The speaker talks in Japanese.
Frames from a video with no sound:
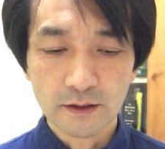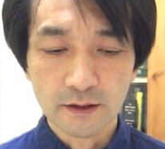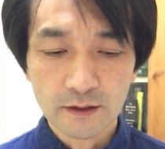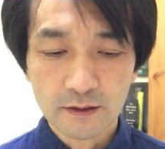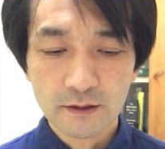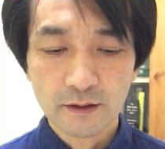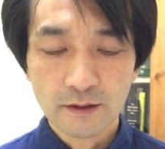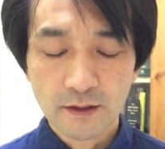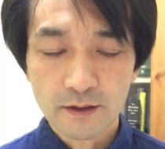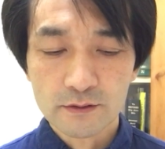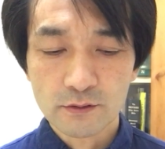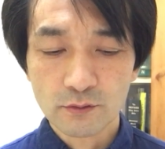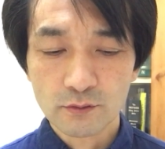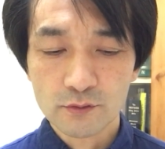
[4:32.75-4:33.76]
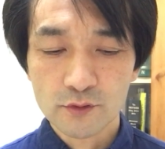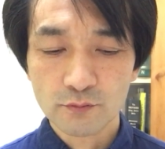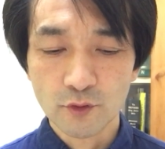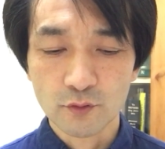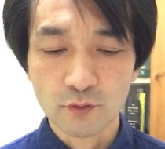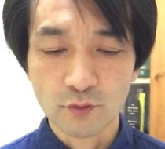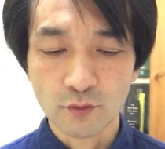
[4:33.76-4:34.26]
行ってその
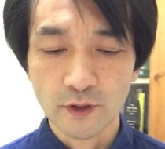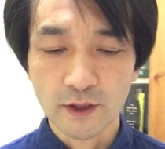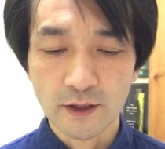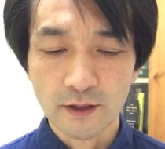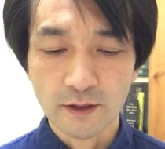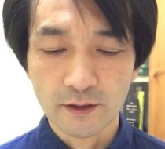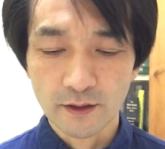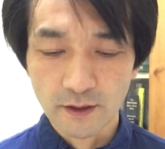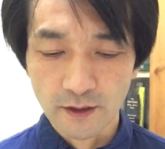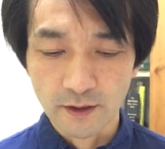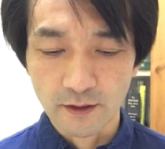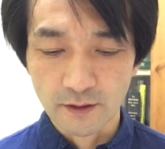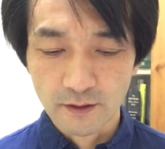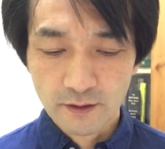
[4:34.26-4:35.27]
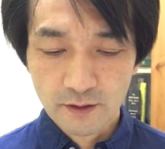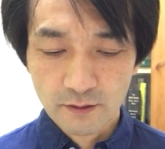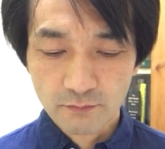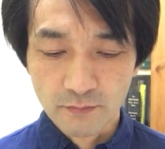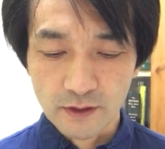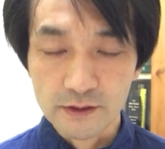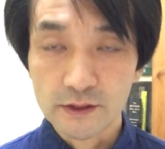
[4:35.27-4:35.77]
罪を取り上げて、
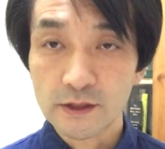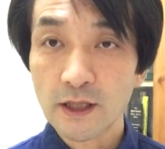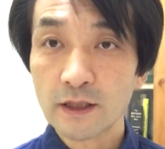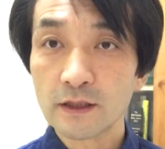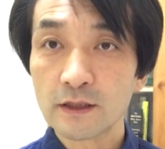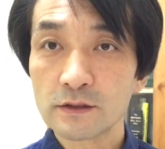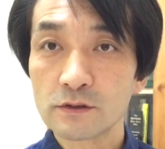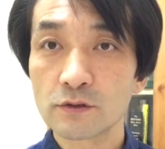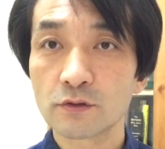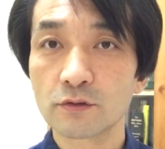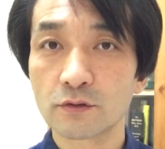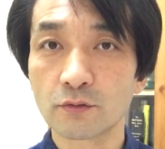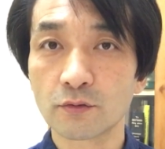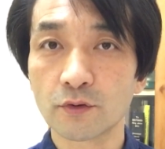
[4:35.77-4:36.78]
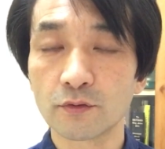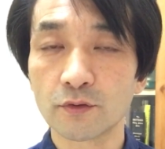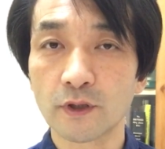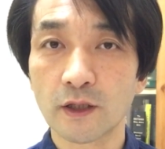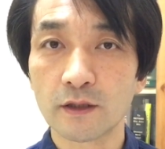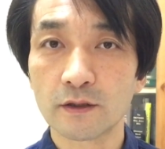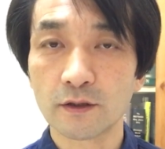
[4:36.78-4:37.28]
指摘するというふう
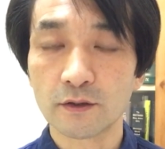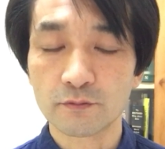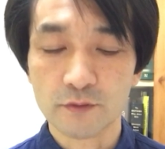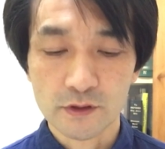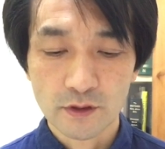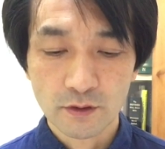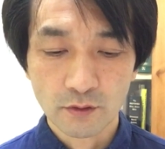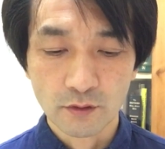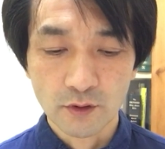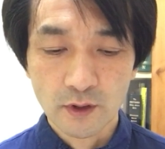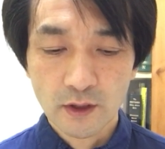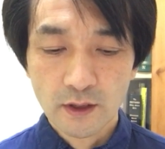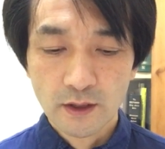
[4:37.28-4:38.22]
に書いてありますけど、